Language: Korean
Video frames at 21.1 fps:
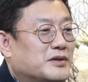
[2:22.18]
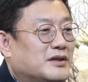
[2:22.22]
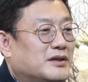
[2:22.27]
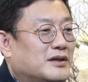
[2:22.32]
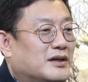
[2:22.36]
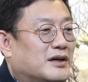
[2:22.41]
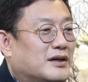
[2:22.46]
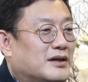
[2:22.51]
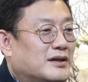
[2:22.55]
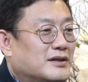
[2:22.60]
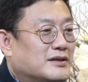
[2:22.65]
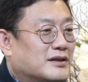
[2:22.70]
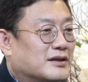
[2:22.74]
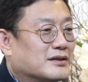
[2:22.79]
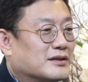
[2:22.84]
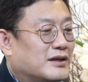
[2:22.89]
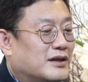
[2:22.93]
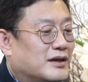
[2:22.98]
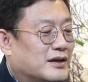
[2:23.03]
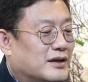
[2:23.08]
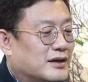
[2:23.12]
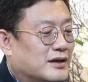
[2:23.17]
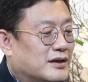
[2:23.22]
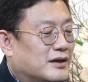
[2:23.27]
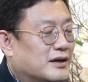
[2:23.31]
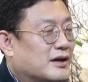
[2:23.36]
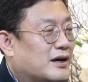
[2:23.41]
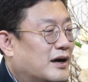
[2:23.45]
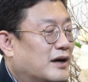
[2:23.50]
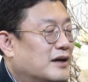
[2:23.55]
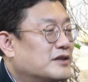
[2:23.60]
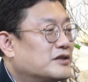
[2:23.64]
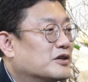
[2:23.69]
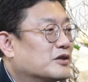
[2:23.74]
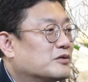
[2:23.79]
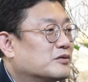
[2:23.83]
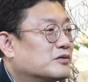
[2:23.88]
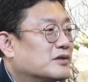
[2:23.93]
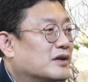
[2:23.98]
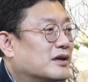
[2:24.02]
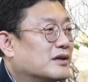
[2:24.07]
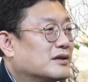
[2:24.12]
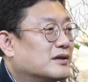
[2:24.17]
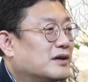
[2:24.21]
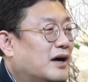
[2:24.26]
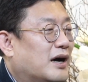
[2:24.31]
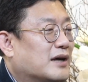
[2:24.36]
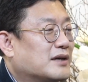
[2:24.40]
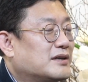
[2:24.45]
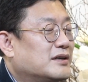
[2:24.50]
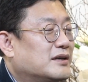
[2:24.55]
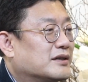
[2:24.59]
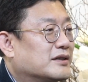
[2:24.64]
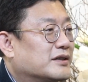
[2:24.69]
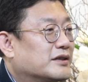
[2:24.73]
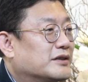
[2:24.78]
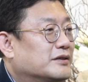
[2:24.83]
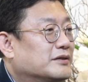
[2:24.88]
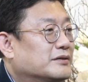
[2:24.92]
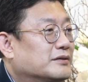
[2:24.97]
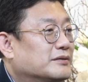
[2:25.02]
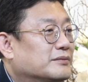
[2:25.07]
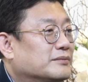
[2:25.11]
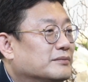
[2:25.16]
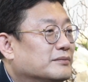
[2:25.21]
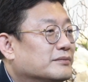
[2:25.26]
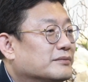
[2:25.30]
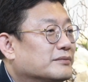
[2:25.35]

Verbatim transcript: 심각한 상태에 가 있었구나 하는 거 아셔야 돼요.